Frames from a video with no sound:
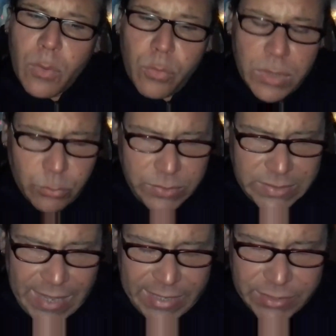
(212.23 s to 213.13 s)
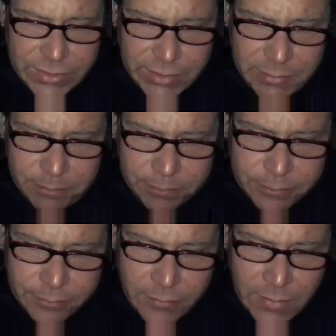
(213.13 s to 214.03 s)
Un'austerity
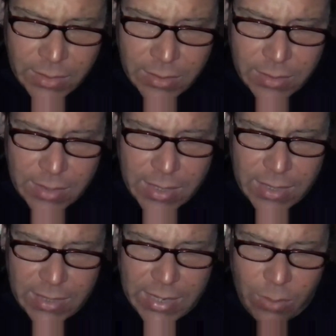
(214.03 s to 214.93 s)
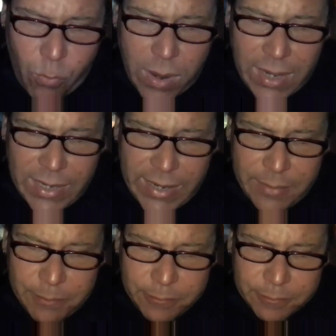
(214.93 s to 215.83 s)
la
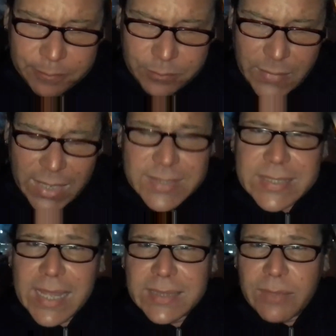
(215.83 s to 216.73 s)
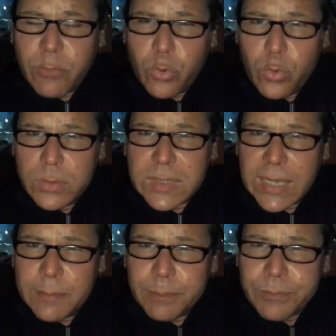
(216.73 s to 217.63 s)
quale è stata
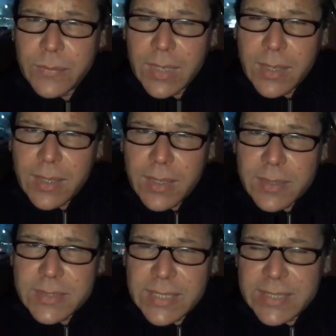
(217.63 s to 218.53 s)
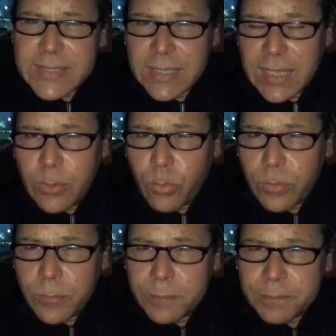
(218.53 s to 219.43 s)
voluta stessa da
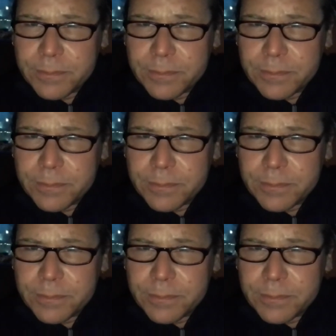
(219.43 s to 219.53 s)
loro.